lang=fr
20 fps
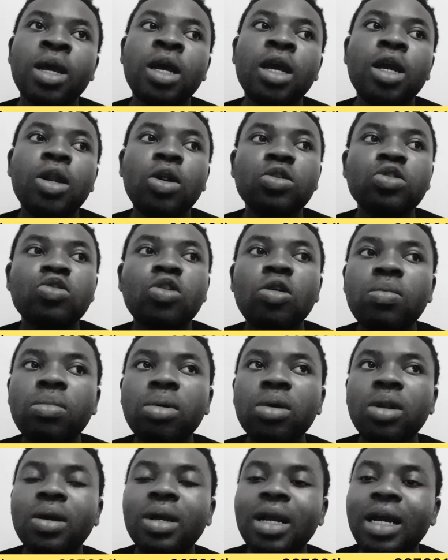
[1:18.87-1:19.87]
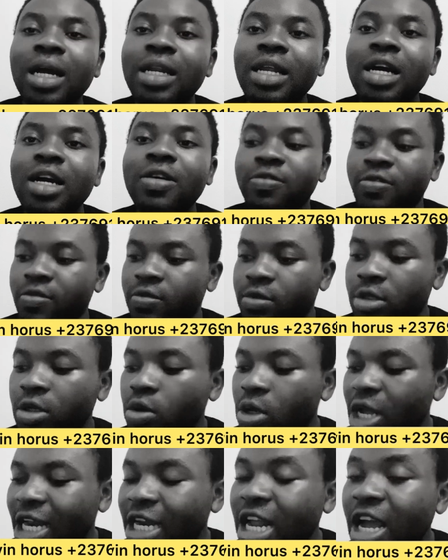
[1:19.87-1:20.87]
Et lorsqu'on brûle un cadavre, ce
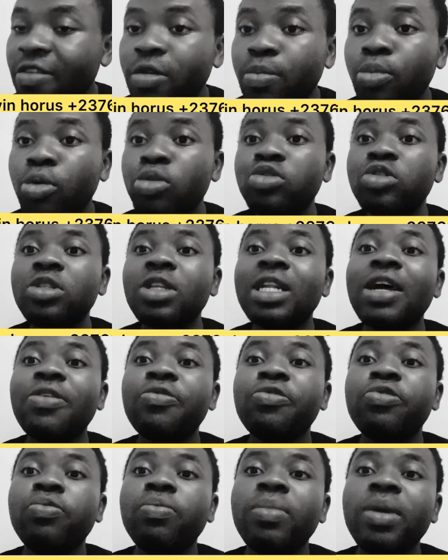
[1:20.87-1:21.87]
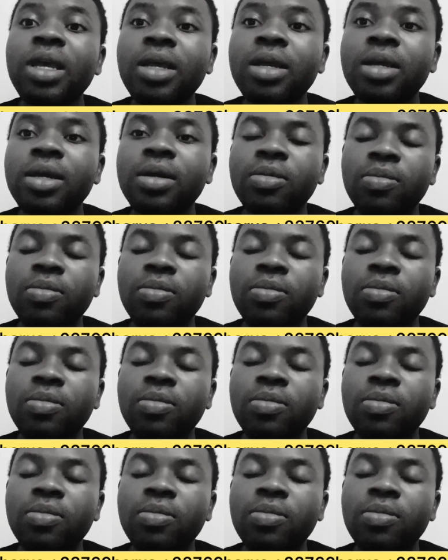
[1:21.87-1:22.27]
cadavre produit de la fumée